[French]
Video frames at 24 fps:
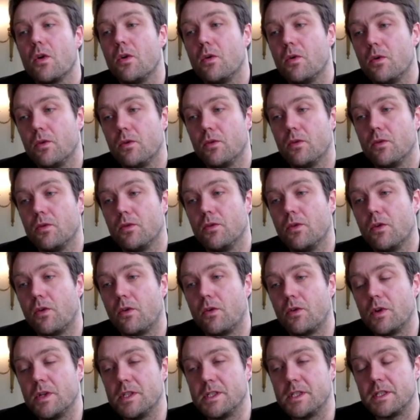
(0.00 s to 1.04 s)
euh,
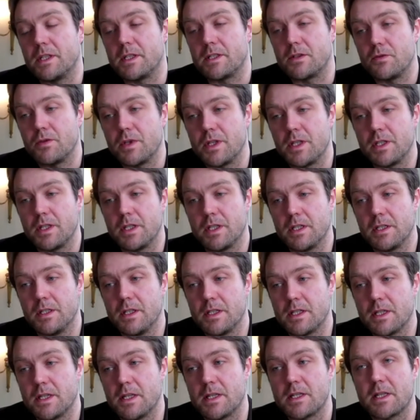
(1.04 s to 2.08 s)
dans les États-Unis
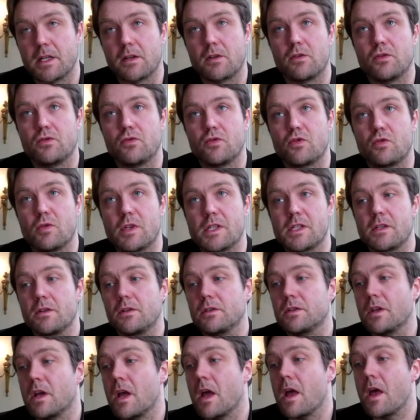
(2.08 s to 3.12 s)
des, années 50 ou
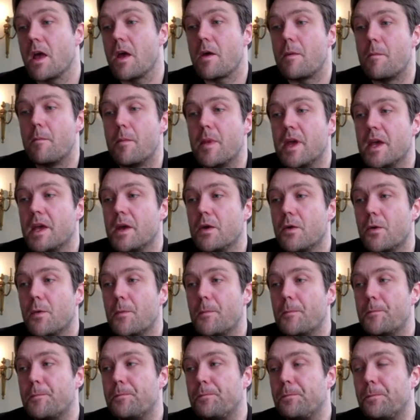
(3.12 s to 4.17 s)
60, mais
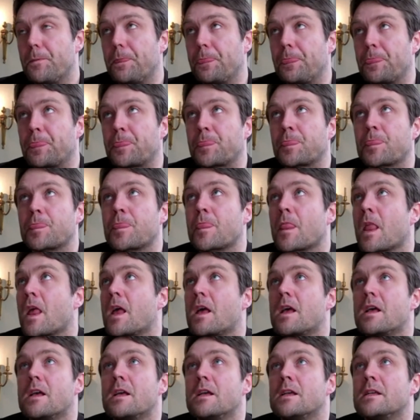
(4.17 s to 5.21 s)
euh,
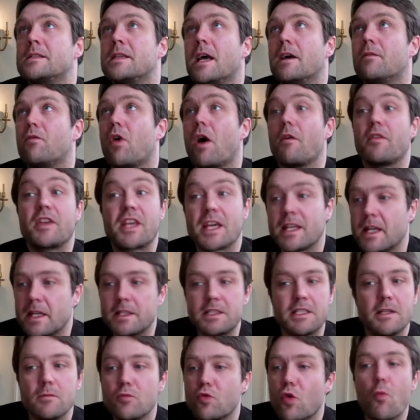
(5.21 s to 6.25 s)
ça a à voir avec un
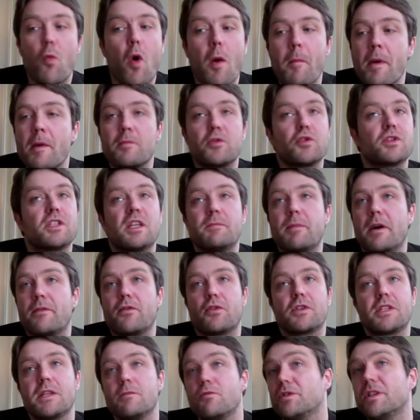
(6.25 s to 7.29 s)
intime que moi-même je ne sais pas
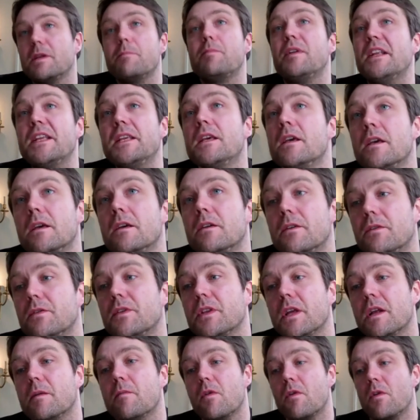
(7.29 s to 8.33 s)
forcément déplier
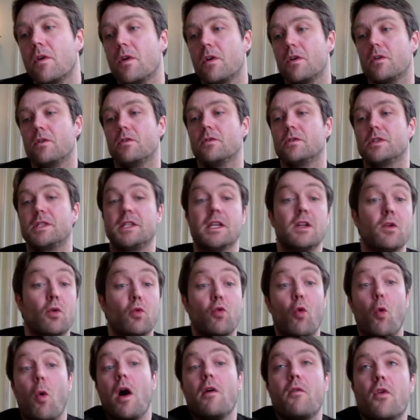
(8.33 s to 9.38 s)
finalement. Euh, c'est
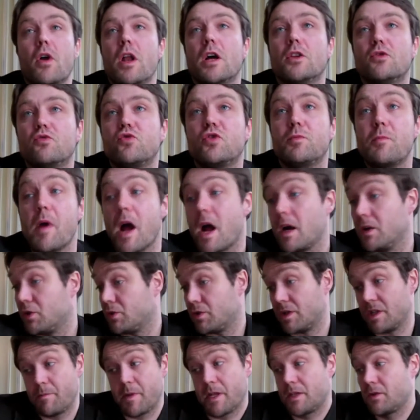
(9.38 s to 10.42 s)
l'endroit voilà, d'où je parle, je
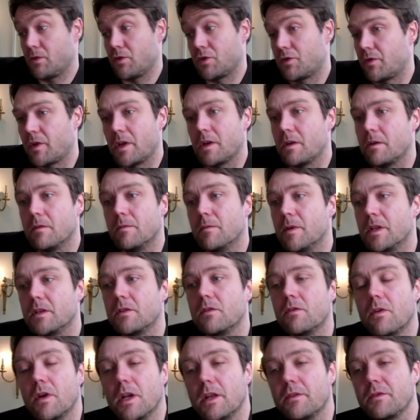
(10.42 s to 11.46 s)
ne sais pas ce que je ferai
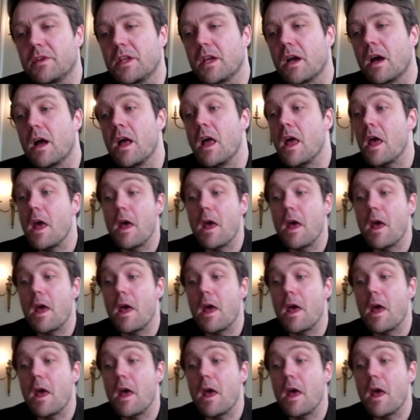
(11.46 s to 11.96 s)
maintenant à l'avenir. Hein.